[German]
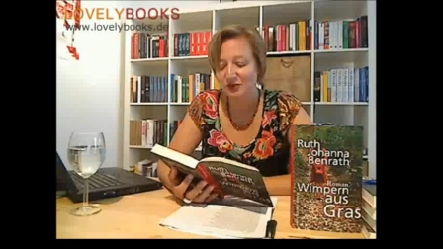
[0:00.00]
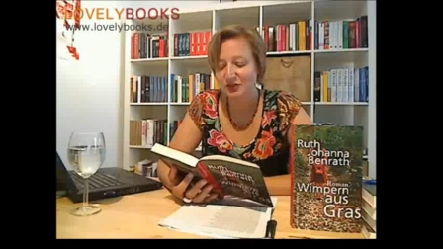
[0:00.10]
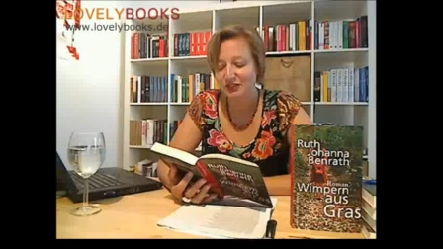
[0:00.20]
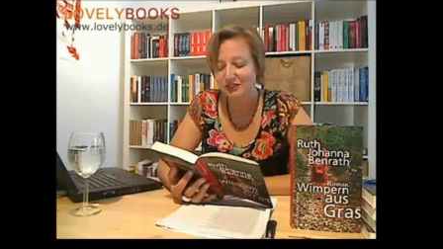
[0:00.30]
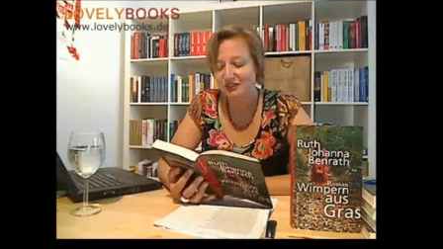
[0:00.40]

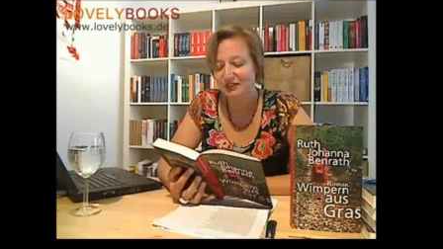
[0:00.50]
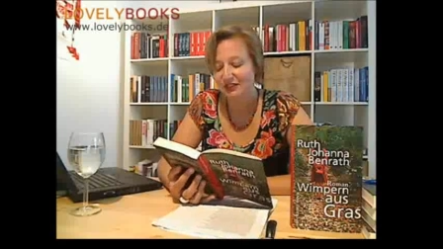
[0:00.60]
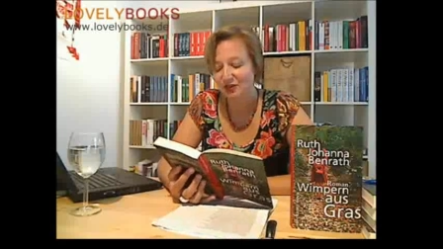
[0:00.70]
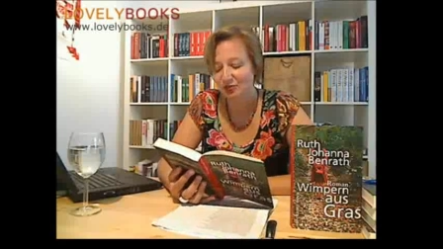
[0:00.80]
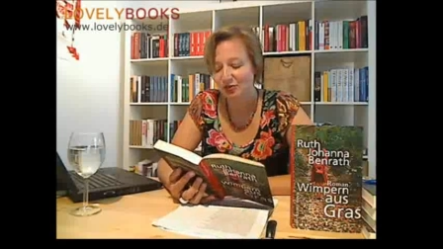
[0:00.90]
Rückseite
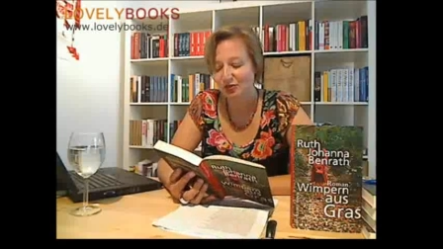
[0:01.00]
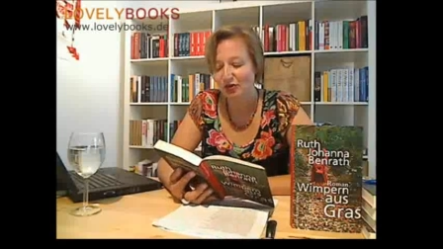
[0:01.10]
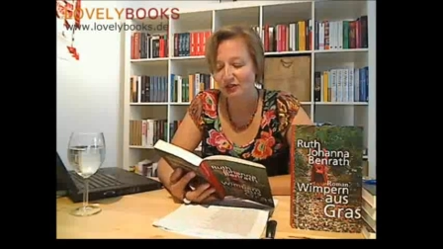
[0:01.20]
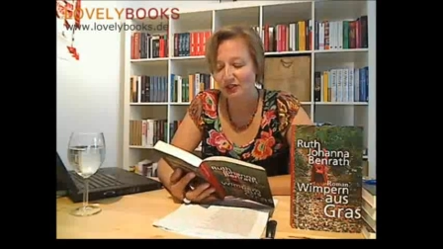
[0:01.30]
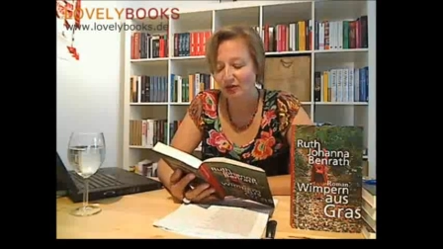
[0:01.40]
Datum und
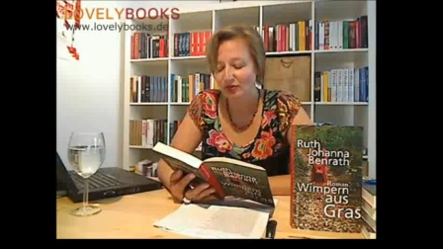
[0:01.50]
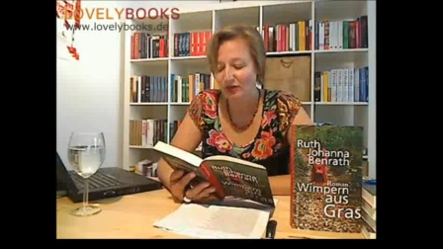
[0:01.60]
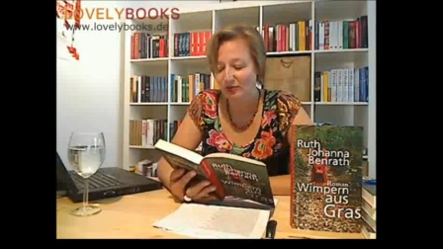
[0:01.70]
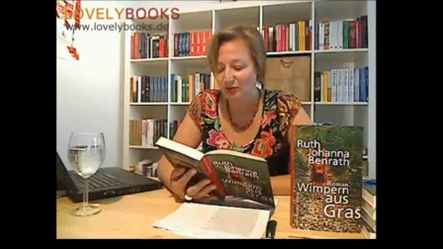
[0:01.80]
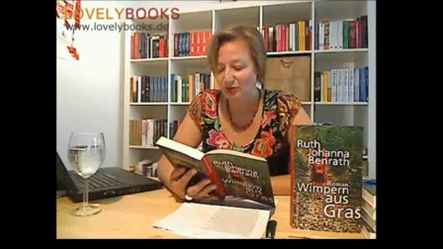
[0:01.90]
Ort der
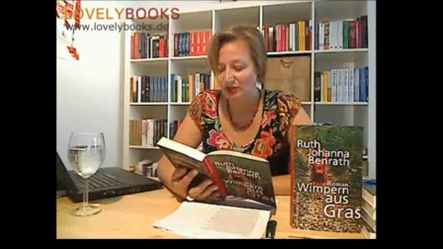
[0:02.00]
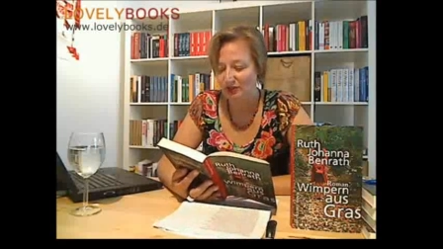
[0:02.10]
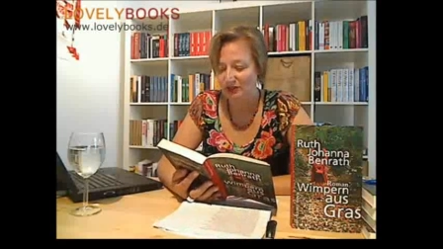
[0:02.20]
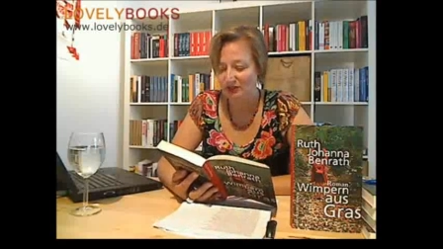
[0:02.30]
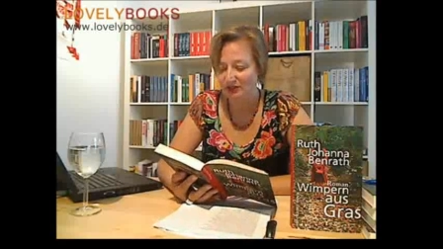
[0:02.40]
Aufnahme
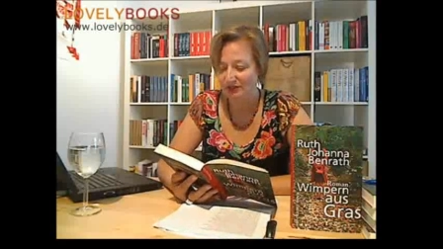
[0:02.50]
notiert.